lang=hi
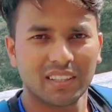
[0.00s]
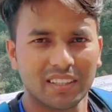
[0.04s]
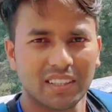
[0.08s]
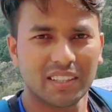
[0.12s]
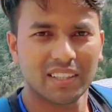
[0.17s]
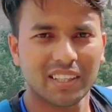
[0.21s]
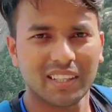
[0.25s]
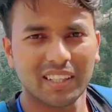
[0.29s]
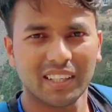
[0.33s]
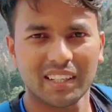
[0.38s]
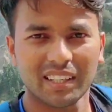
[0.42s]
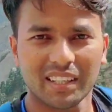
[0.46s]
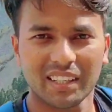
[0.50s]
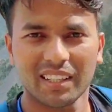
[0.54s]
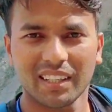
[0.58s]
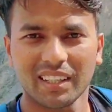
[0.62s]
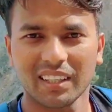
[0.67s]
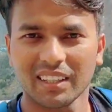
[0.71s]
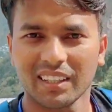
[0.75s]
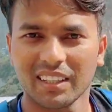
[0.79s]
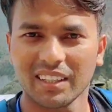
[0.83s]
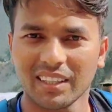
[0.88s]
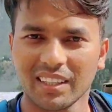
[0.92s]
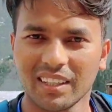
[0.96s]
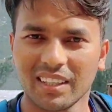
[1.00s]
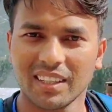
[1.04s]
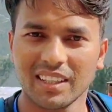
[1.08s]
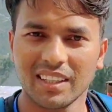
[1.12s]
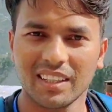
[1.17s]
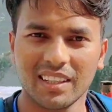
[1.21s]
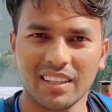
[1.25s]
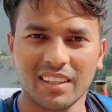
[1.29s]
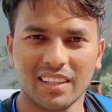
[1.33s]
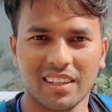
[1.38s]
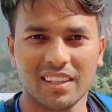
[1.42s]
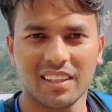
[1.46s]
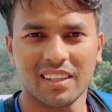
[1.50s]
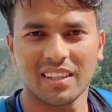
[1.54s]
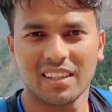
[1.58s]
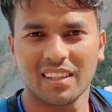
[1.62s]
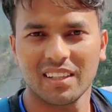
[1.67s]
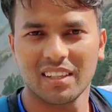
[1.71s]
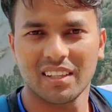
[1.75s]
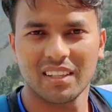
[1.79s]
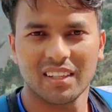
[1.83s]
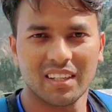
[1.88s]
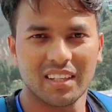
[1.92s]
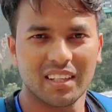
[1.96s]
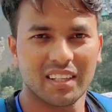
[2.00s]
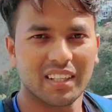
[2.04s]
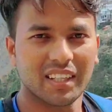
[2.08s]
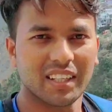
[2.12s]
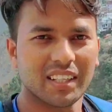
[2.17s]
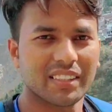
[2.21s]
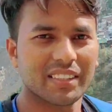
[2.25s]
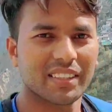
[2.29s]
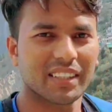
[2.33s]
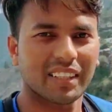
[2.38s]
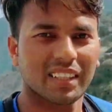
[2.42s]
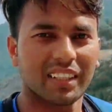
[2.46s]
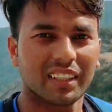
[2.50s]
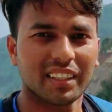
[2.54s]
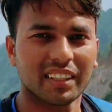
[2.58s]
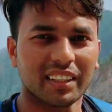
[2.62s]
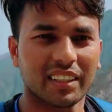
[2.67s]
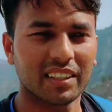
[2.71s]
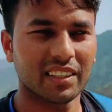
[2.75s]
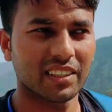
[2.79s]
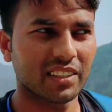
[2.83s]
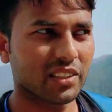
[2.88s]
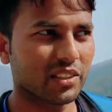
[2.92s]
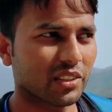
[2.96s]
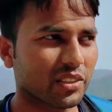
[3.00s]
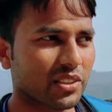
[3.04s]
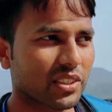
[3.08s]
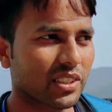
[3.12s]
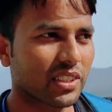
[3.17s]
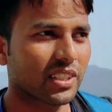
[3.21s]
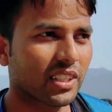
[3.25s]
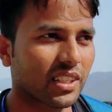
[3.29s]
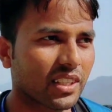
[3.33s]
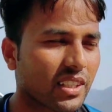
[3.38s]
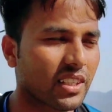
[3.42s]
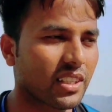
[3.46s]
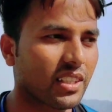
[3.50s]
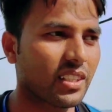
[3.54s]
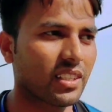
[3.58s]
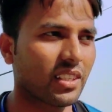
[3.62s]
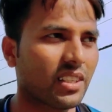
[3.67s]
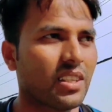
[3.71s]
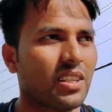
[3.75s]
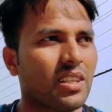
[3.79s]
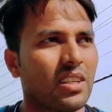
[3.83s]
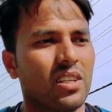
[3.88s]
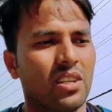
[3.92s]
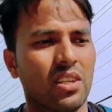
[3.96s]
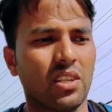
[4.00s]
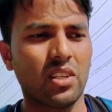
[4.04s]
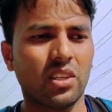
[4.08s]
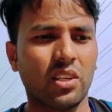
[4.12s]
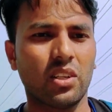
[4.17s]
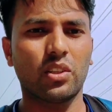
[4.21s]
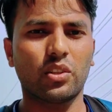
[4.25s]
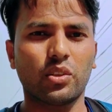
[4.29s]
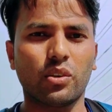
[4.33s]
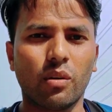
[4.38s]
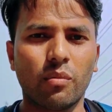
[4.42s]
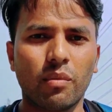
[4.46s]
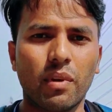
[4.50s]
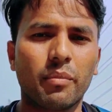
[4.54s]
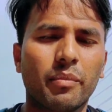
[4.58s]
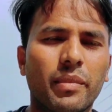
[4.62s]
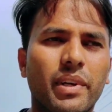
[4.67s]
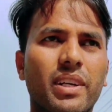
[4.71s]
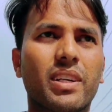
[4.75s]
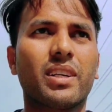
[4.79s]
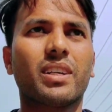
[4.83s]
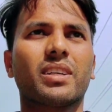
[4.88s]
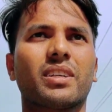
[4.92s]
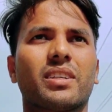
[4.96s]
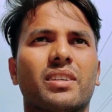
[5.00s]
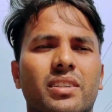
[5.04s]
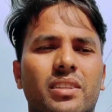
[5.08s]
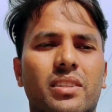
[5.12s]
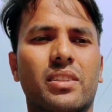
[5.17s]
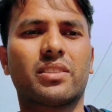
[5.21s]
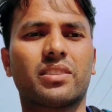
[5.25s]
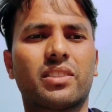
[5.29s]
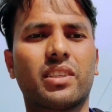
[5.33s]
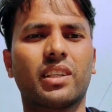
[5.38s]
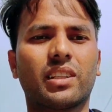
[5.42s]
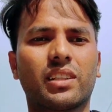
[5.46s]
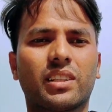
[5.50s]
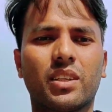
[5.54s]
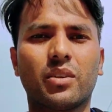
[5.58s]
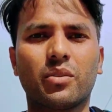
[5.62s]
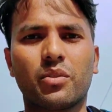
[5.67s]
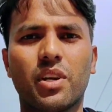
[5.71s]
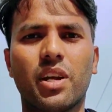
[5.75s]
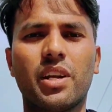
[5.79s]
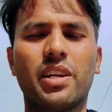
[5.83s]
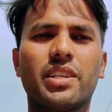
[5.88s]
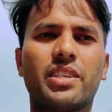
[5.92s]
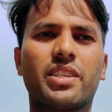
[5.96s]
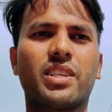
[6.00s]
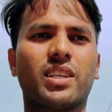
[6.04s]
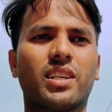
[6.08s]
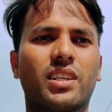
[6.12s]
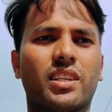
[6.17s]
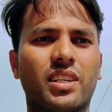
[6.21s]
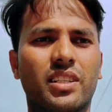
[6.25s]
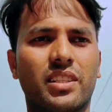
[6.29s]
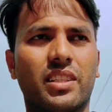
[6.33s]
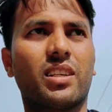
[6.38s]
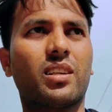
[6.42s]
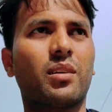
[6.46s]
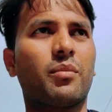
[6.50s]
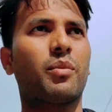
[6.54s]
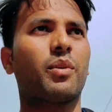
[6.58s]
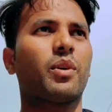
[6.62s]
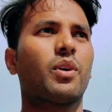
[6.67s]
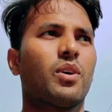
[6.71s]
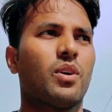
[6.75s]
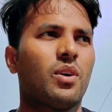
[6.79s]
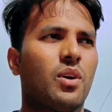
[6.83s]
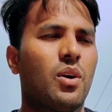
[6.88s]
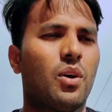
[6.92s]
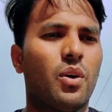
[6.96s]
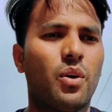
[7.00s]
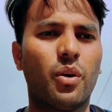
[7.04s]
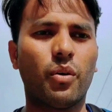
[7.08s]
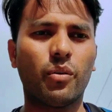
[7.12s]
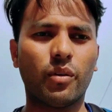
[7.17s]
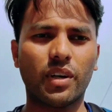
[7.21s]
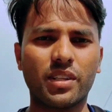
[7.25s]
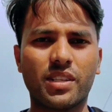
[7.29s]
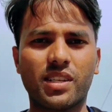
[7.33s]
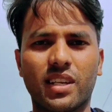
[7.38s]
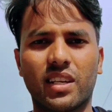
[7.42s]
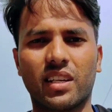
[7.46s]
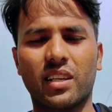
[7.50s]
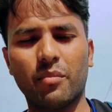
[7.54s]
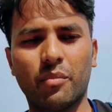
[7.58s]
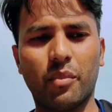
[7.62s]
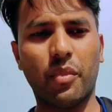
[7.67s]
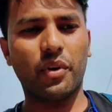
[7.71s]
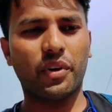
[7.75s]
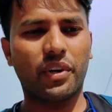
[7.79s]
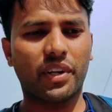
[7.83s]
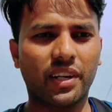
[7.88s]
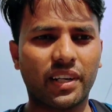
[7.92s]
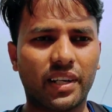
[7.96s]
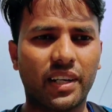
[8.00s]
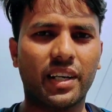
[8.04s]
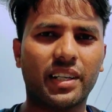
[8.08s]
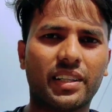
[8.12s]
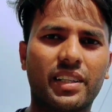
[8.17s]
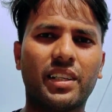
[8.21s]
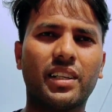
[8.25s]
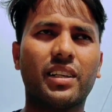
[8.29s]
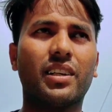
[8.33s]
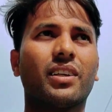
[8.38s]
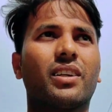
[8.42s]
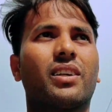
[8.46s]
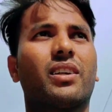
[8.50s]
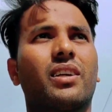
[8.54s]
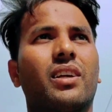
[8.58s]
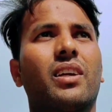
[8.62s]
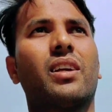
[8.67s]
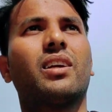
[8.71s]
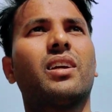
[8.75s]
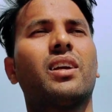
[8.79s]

कितनी गहरी खाई है यहाँ से गए तो सीधा गए तो अभी मैं चलता हूँ नैनी झील की तरफ वहाँ चल के बोटिंग करते हैं